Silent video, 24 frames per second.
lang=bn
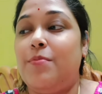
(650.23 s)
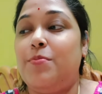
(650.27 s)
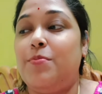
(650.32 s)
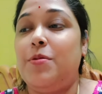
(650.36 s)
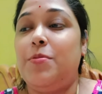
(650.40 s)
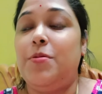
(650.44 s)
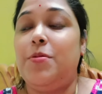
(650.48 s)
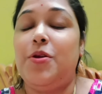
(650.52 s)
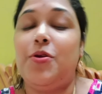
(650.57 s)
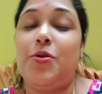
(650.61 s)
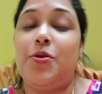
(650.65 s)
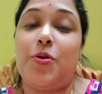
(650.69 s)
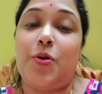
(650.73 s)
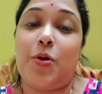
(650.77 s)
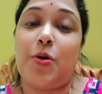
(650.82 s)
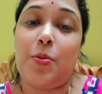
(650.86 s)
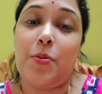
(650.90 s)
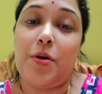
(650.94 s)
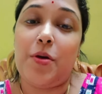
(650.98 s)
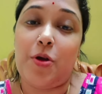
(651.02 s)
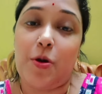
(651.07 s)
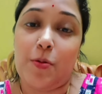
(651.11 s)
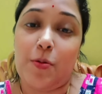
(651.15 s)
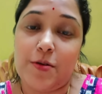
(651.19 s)
বিভিন্ন
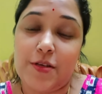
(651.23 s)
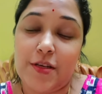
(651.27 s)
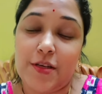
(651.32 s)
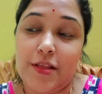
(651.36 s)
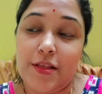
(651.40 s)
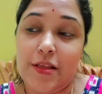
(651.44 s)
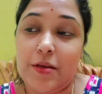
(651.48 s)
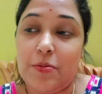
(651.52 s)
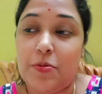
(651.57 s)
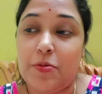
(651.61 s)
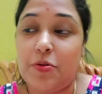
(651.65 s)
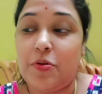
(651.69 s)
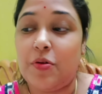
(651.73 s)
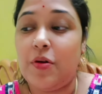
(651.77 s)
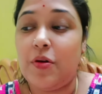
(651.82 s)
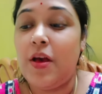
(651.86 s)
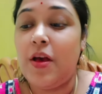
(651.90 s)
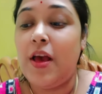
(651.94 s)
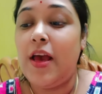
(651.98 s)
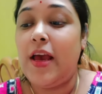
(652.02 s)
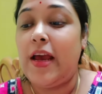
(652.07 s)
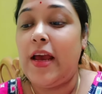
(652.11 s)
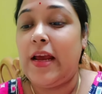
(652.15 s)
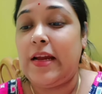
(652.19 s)
রকমের অপশন দেব
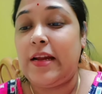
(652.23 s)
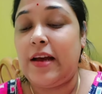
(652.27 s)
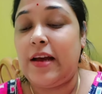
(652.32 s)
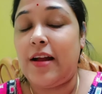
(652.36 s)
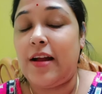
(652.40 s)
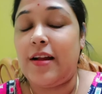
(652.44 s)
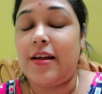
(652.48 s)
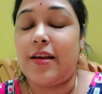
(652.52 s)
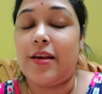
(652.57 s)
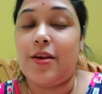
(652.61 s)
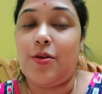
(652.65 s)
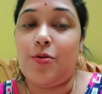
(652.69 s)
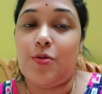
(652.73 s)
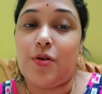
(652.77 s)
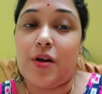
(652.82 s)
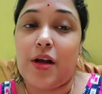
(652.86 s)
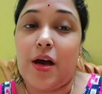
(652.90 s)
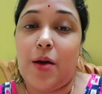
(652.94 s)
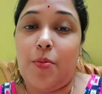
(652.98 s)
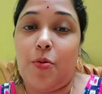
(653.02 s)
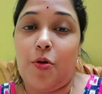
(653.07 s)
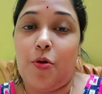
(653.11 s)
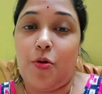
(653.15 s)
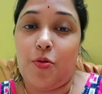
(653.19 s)
এটা নাকি ওটা
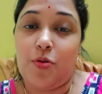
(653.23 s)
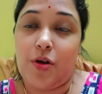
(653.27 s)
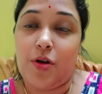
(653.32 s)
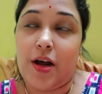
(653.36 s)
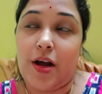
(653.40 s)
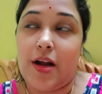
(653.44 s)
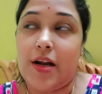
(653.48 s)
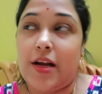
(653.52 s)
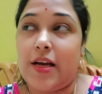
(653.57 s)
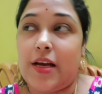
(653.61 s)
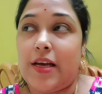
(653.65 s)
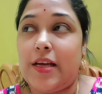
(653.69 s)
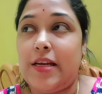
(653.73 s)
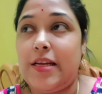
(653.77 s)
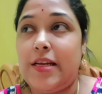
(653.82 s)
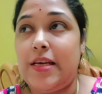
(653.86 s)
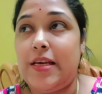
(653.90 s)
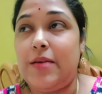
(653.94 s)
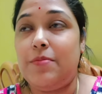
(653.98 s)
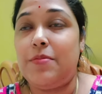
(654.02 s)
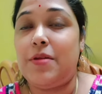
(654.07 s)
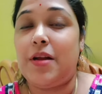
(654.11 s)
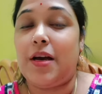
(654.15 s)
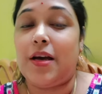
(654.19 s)
পরোটা নাকি
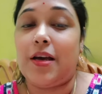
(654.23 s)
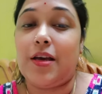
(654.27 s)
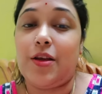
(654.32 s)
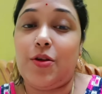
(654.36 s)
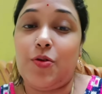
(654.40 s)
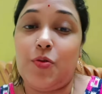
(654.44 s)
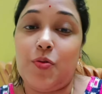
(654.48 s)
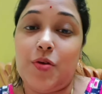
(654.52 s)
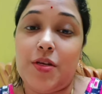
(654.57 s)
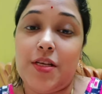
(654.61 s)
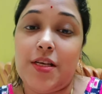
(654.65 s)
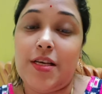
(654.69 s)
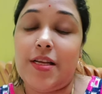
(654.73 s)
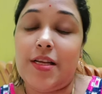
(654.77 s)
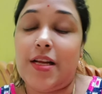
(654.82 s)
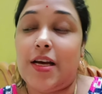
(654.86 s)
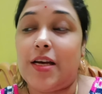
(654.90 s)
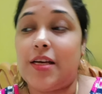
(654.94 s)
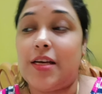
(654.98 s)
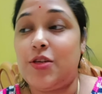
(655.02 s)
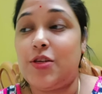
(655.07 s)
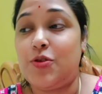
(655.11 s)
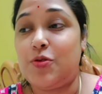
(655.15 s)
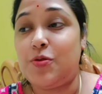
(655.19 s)
ডিম নাকি রুটি
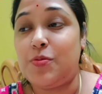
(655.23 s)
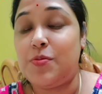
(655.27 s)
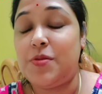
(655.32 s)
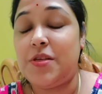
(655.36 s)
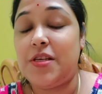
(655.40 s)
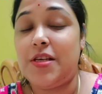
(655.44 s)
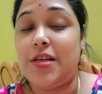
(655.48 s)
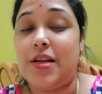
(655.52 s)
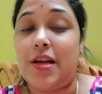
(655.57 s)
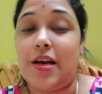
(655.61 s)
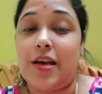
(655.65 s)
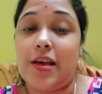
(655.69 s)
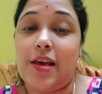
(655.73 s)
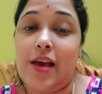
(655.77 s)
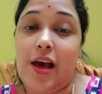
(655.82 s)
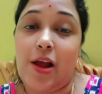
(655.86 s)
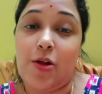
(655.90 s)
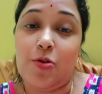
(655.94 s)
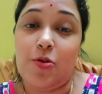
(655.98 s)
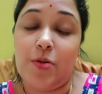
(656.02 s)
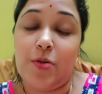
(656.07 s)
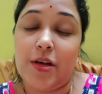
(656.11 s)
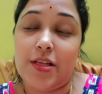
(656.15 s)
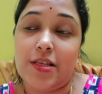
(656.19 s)
নাকি সবজি নাকি
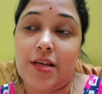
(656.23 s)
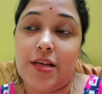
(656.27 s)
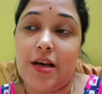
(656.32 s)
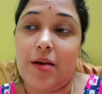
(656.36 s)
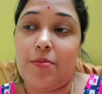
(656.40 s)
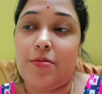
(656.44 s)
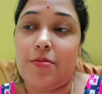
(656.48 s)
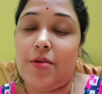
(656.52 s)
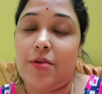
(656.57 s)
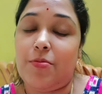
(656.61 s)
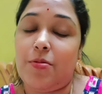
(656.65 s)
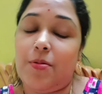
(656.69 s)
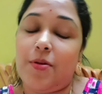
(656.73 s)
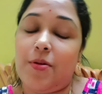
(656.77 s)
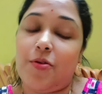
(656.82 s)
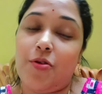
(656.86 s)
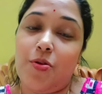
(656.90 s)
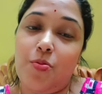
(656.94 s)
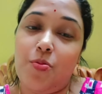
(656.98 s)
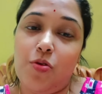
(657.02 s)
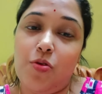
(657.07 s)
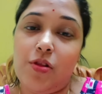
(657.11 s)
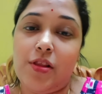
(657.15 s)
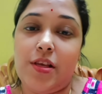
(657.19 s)
আলু ভাজা আমি এভাবে
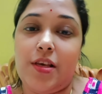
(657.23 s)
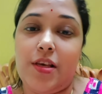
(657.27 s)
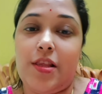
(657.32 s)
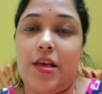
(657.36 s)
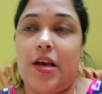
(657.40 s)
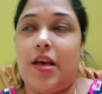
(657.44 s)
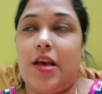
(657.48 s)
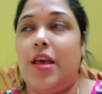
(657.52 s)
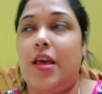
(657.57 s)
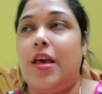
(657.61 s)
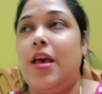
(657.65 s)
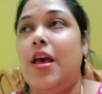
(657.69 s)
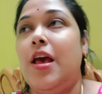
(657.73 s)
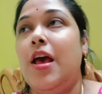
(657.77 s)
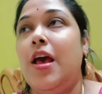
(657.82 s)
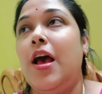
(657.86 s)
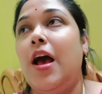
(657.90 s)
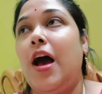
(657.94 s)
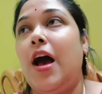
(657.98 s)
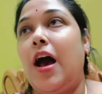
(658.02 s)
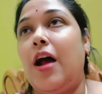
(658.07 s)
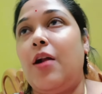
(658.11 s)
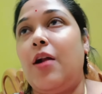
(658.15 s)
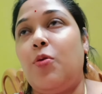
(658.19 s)
করে বলতেই থাকি
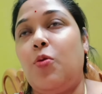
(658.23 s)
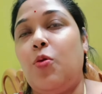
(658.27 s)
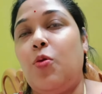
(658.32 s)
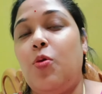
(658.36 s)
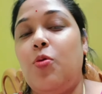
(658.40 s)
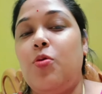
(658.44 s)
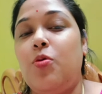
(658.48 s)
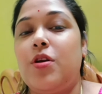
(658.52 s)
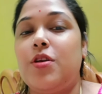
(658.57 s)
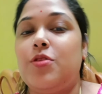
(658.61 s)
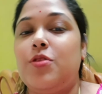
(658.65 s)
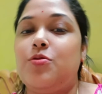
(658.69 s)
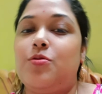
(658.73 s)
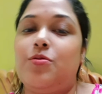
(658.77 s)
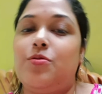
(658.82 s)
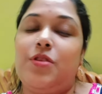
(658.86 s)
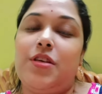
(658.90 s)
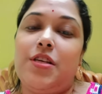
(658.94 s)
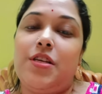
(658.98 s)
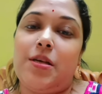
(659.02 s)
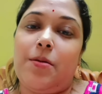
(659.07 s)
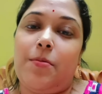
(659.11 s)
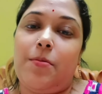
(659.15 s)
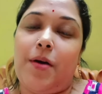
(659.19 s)
আর ও কিছু
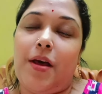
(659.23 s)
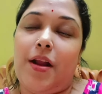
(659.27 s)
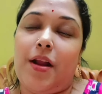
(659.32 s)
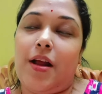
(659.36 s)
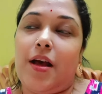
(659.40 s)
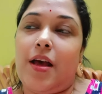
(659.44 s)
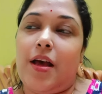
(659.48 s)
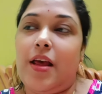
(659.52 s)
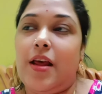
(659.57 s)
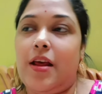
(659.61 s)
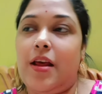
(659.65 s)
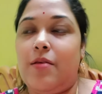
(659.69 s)
দিশে পায় না এ